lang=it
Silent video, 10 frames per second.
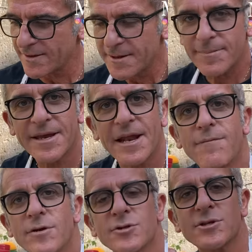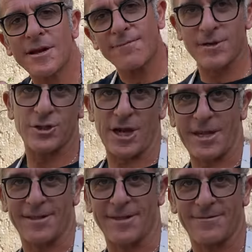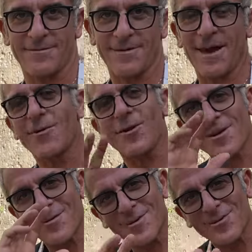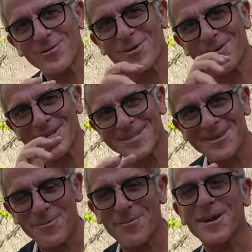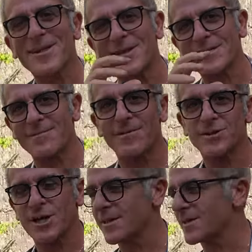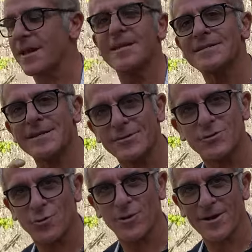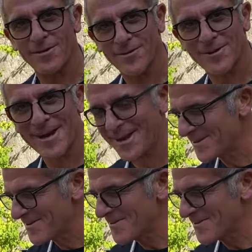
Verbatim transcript: perché è il vostro salvagente ecco l'acqua di cottura può essere equiparata al salvagente all'istintore ok?